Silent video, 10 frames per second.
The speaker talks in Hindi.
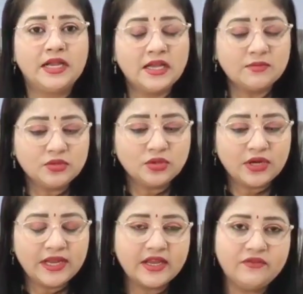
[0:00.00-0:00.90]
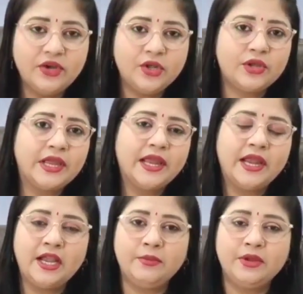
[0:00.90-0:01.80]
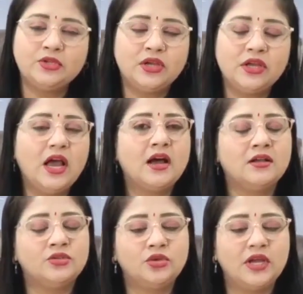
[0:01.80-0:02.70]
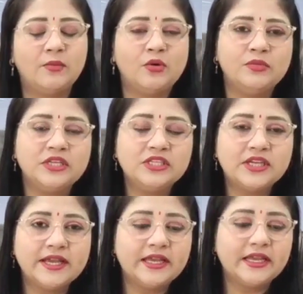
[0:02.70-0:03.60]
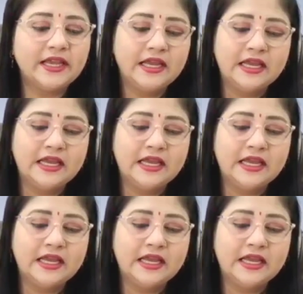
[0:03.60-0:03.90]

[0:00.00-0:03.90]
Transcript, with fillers: टिप्स जो रहेंगे वीडियो के एंड में जो है आज जो है आपको मिल जाएंगे